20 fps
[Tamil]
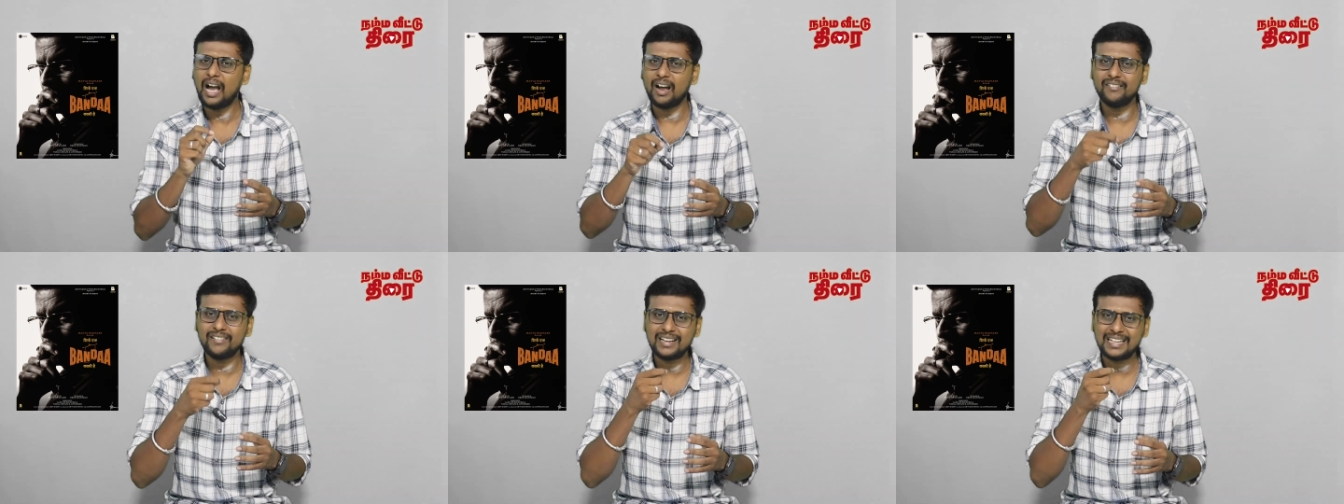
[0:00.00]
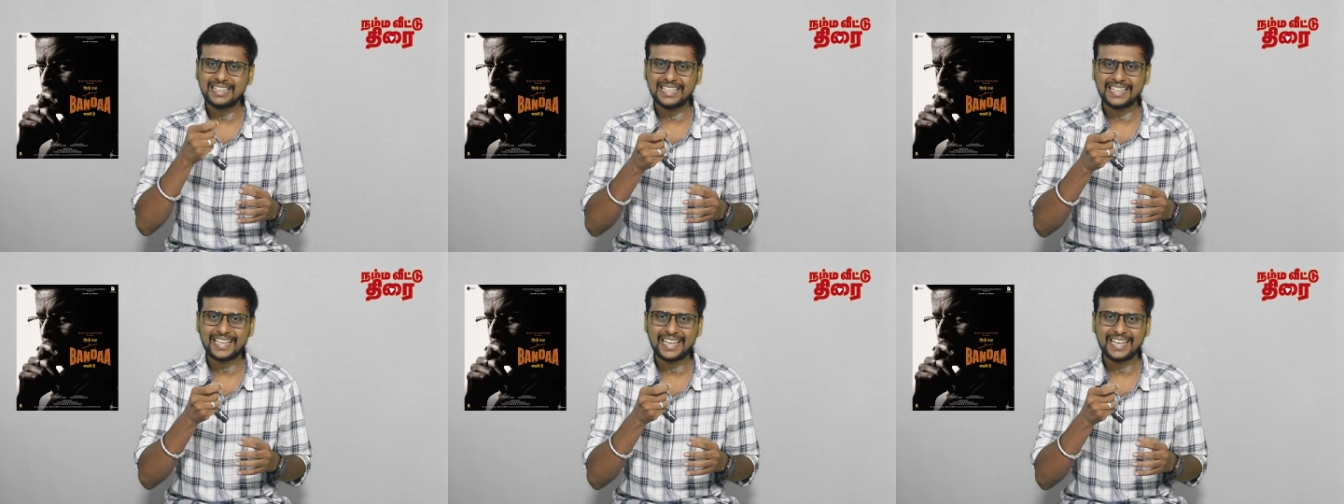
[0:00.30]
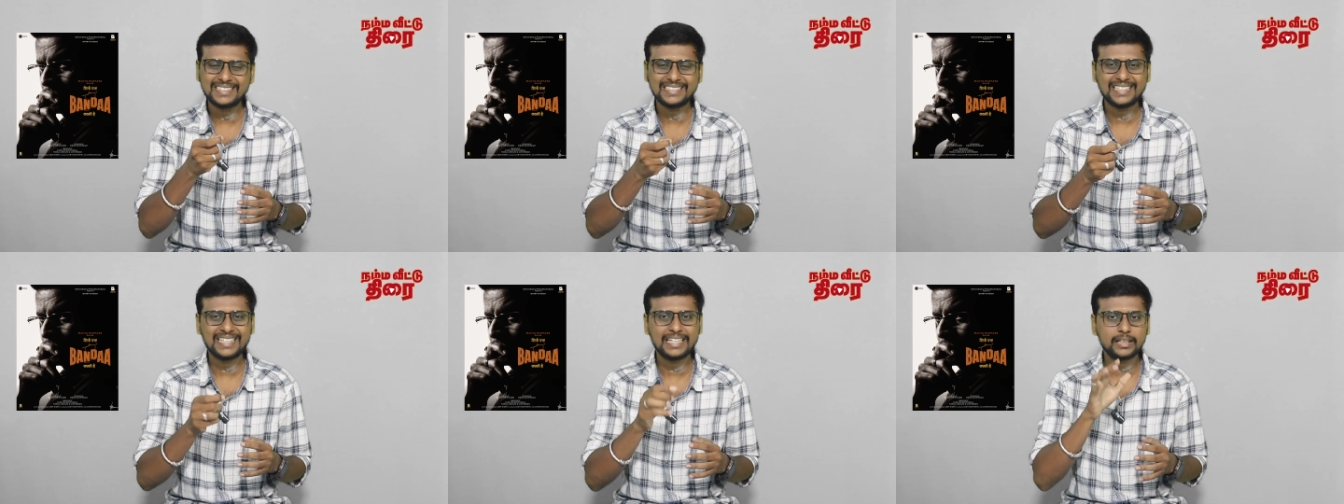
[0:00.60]
அவர் அந்த
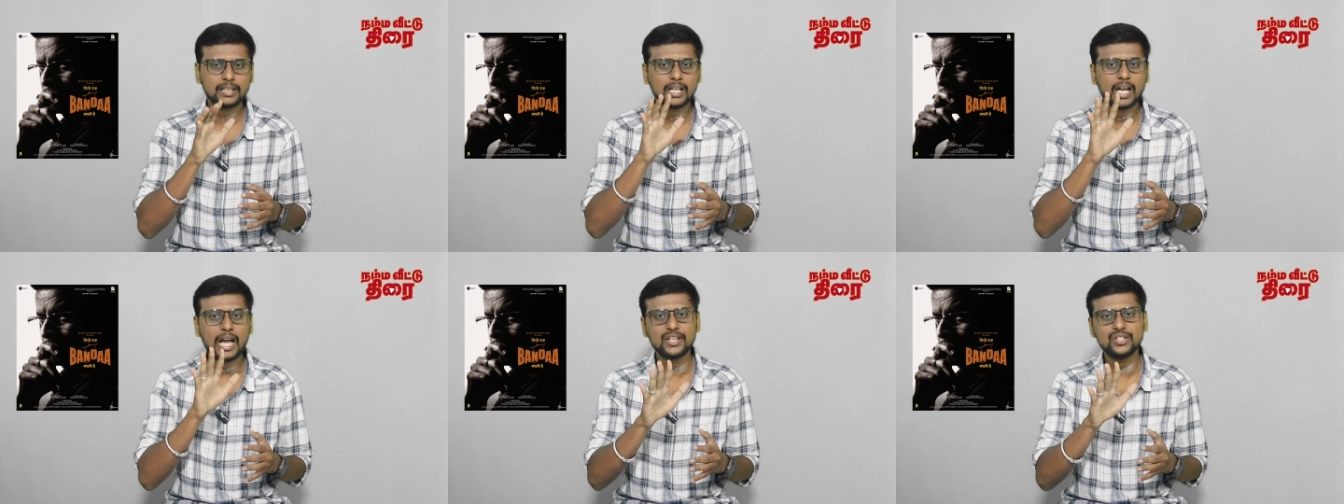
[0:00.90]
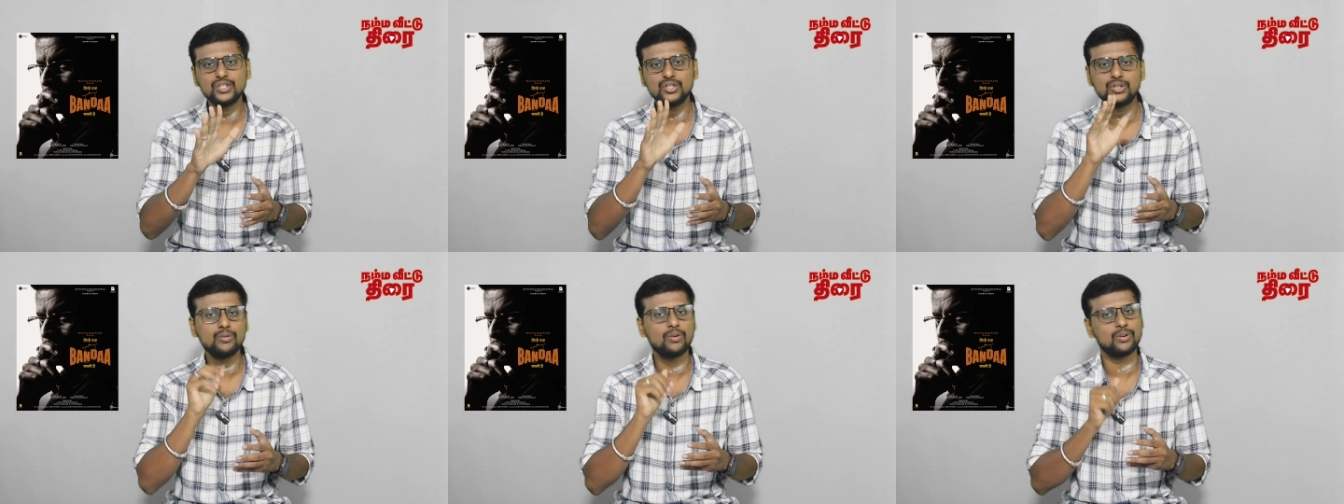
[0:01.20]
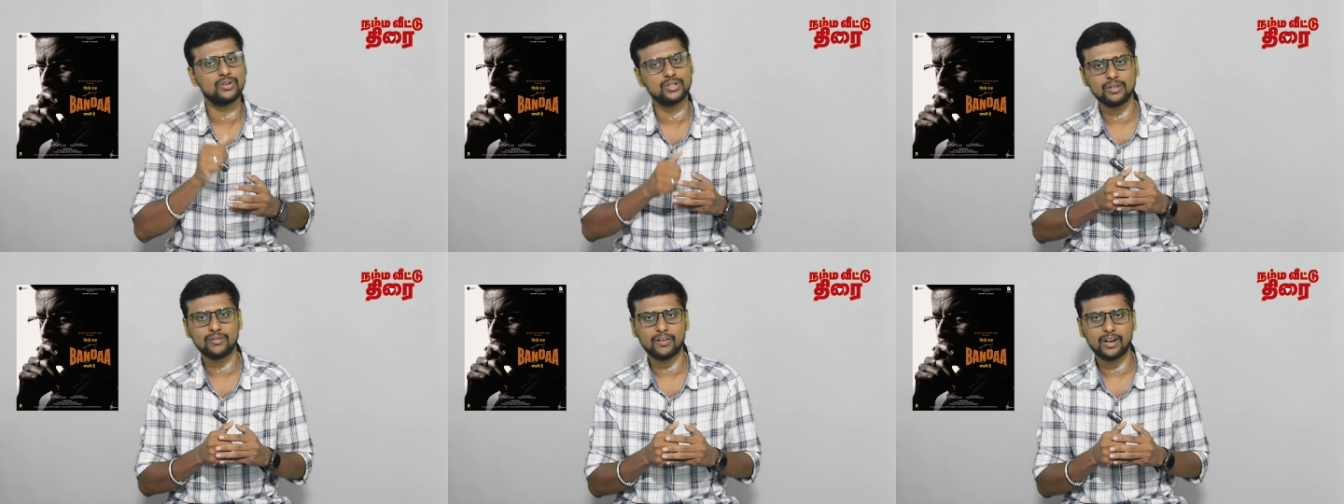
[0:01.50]
கேஸை எடுத்து அஞ்சு
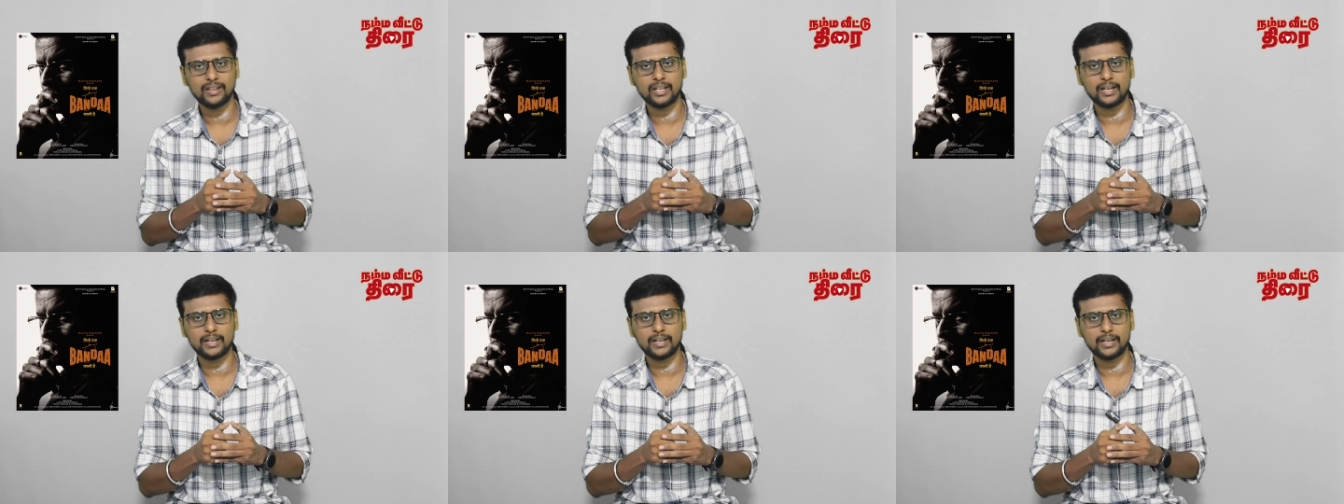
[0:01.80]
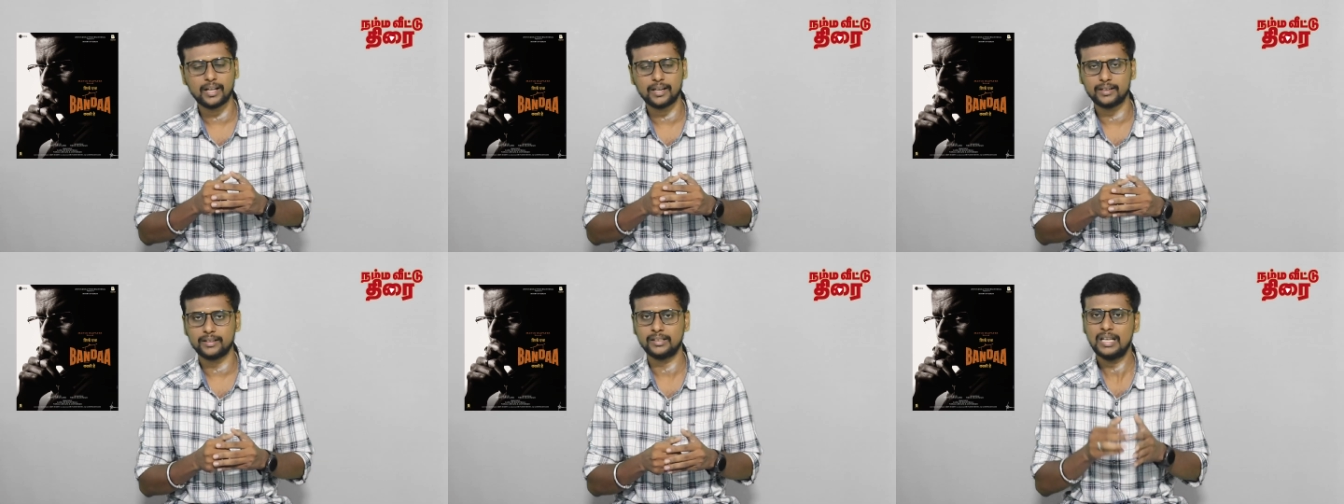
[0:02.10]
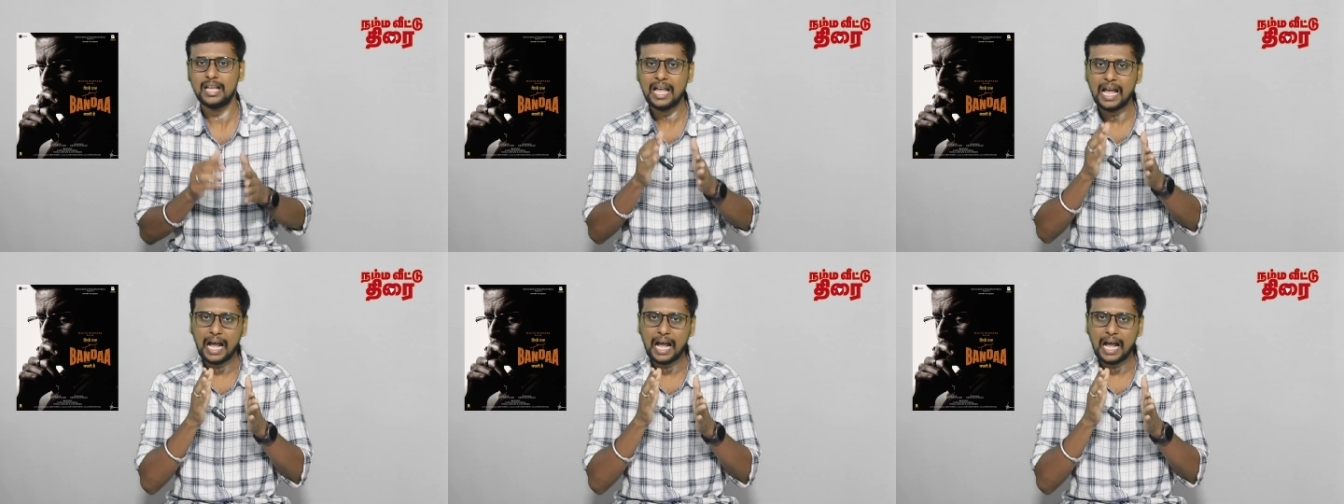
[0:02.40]
வருஷம் வாதாடுறாரு